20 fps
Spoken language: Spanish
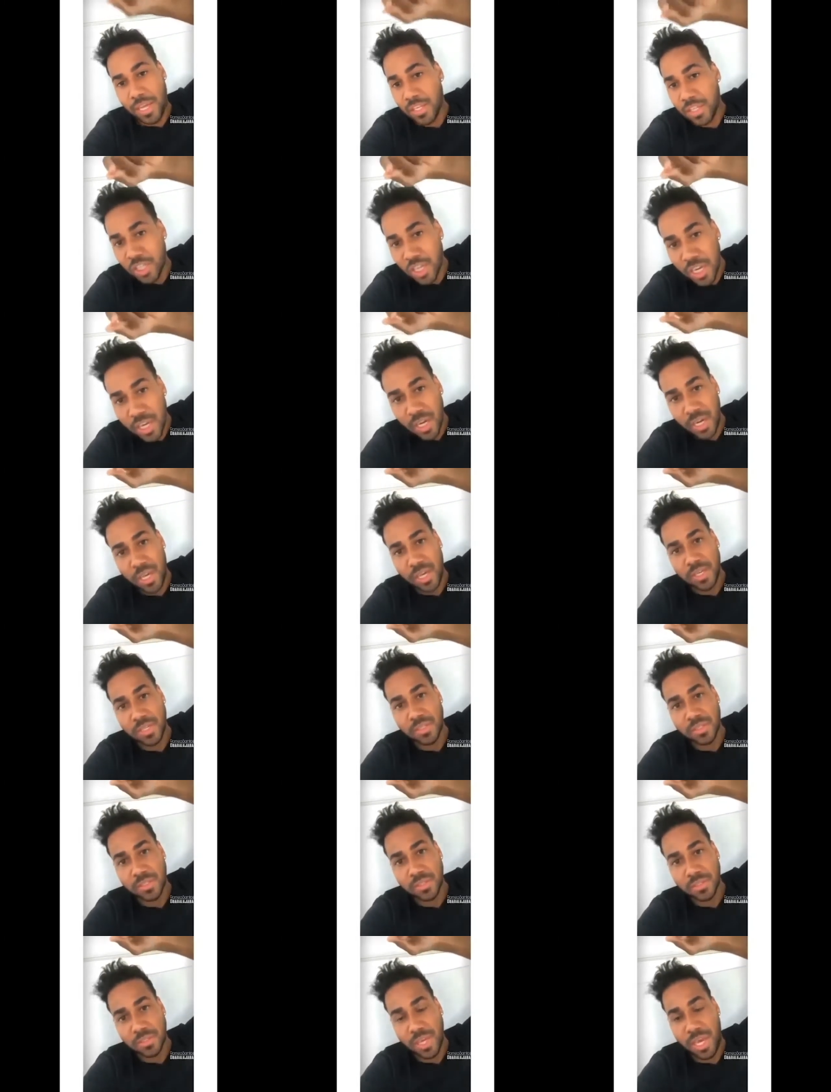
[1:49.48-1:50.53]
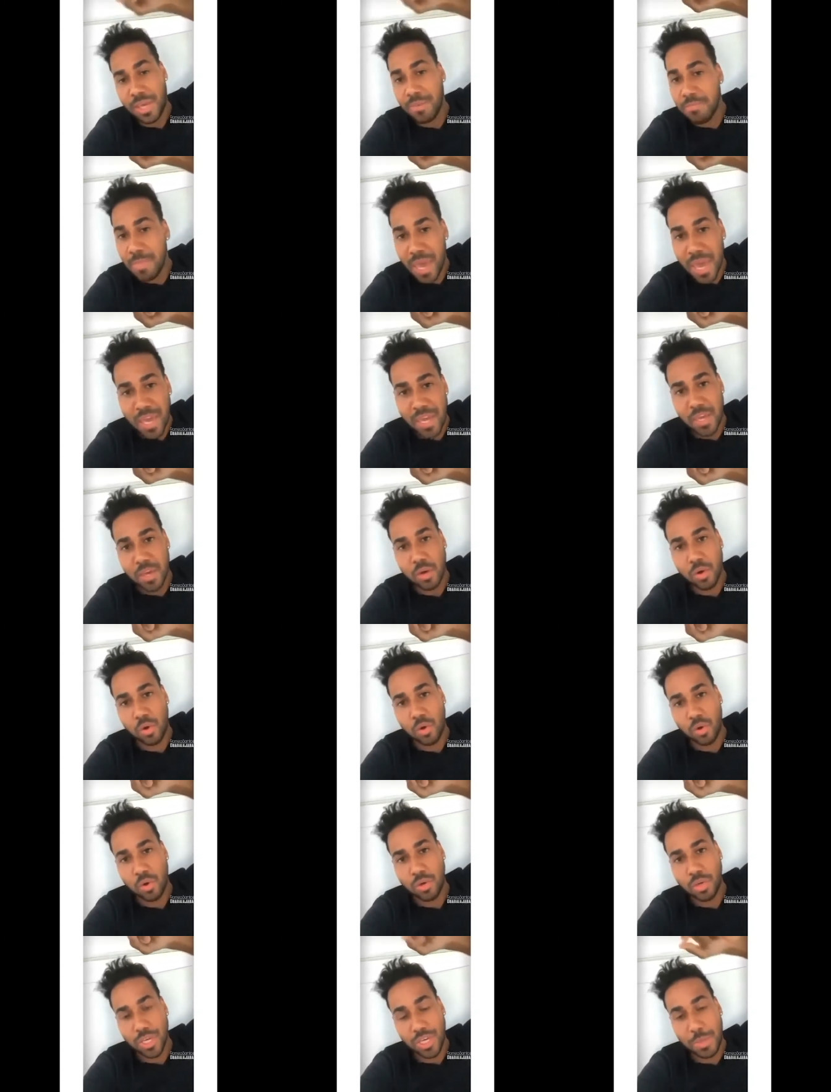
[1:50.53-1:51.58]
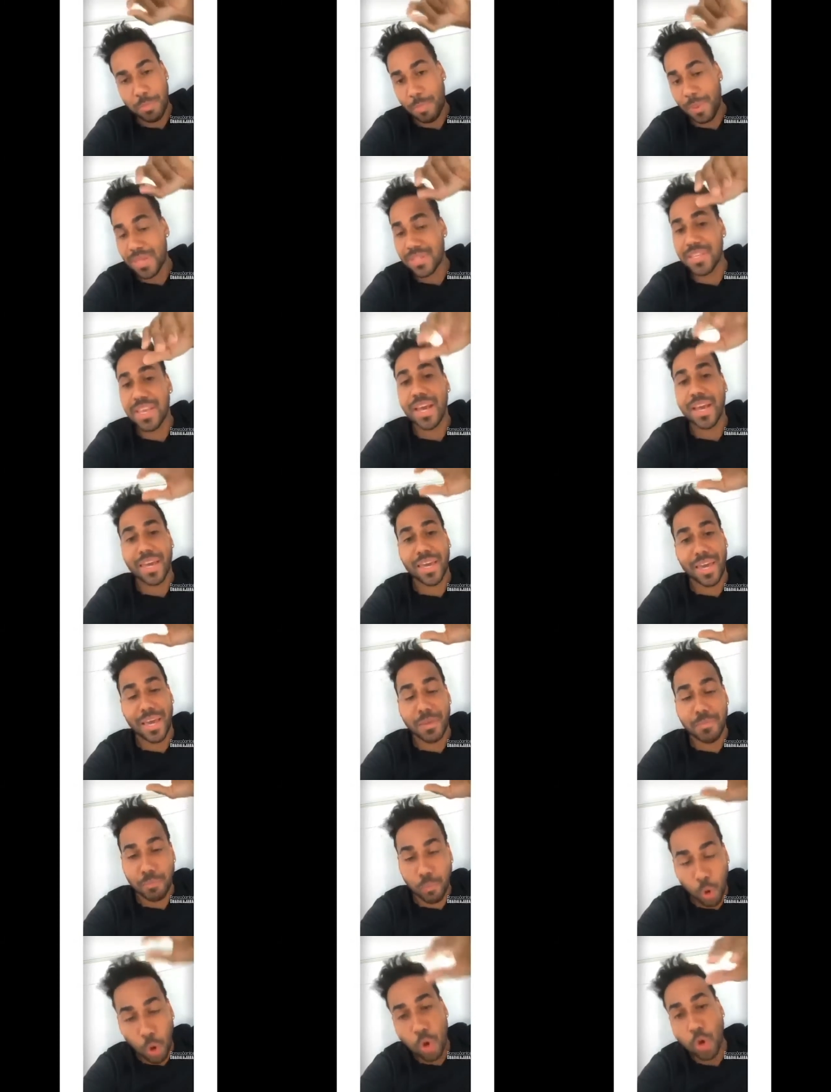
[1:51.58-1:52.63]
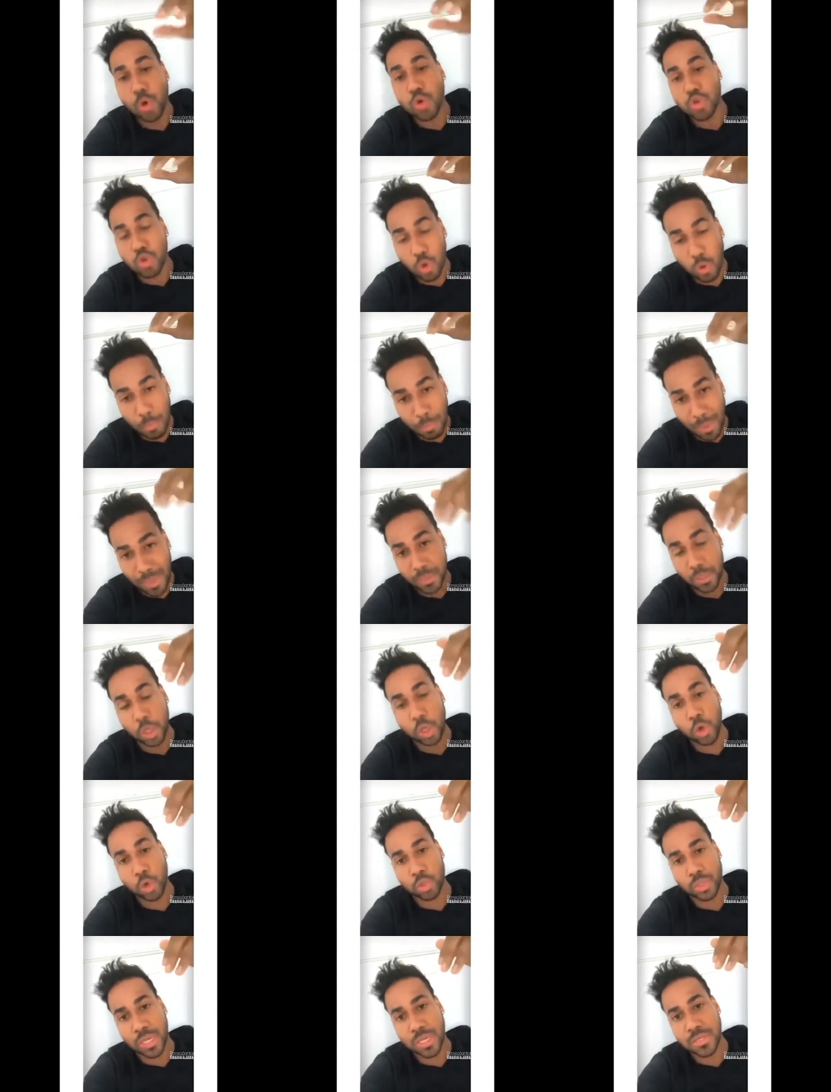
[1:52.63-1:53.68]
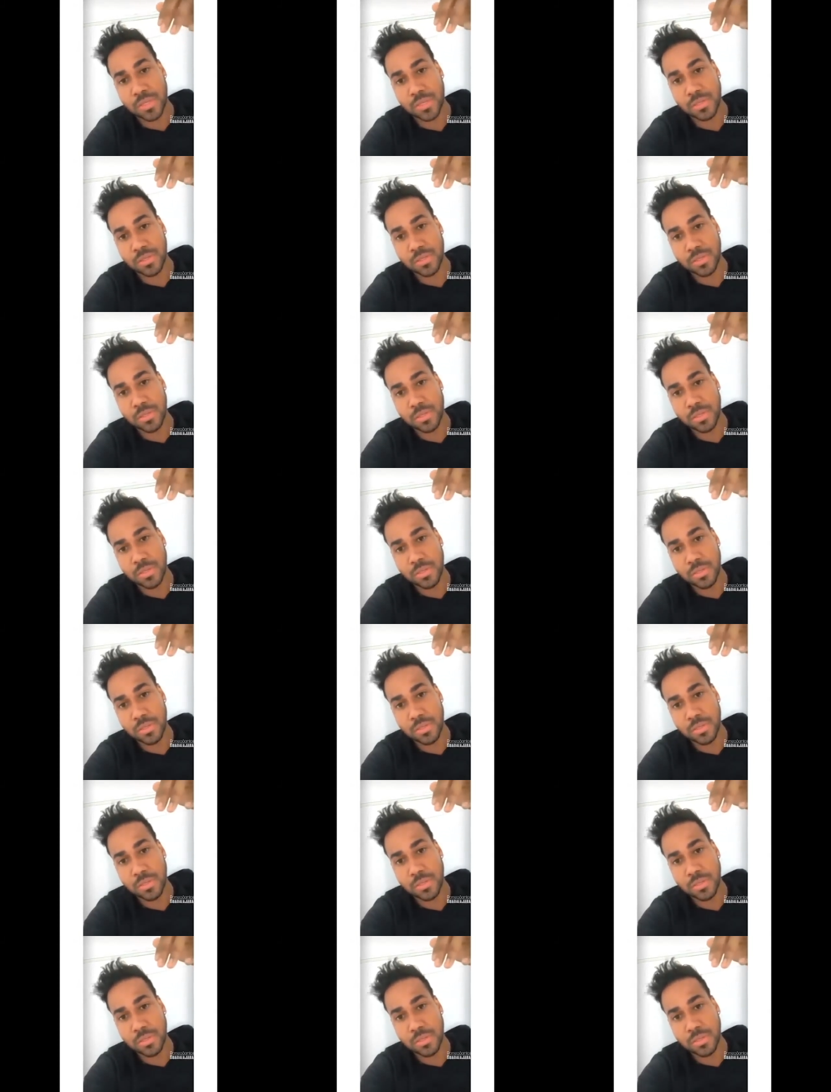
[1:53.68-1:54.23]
en Chile, en México, y pese a que hay pocos compatriotas,